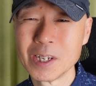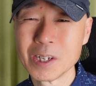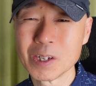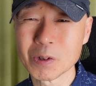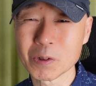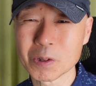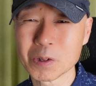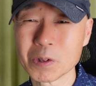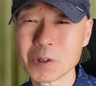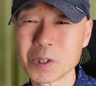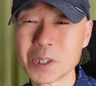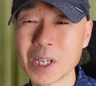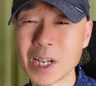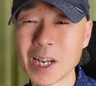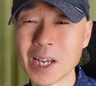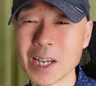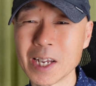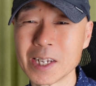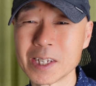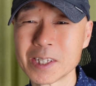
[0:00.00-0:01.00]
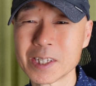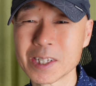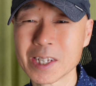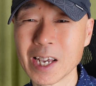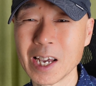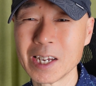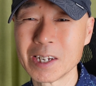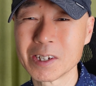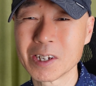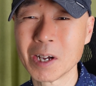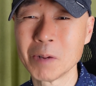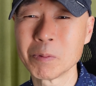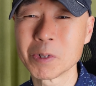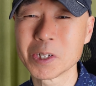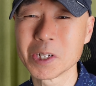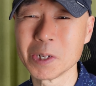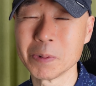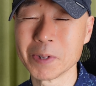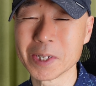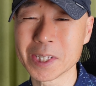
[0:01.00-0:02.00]
ひょっとしたら使えるかも
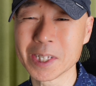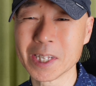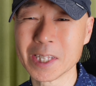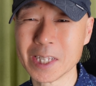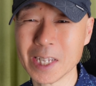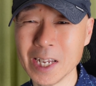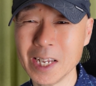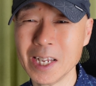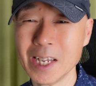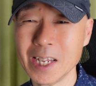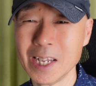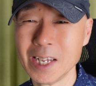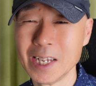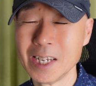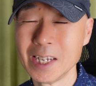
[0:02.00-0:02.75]
しれませんね。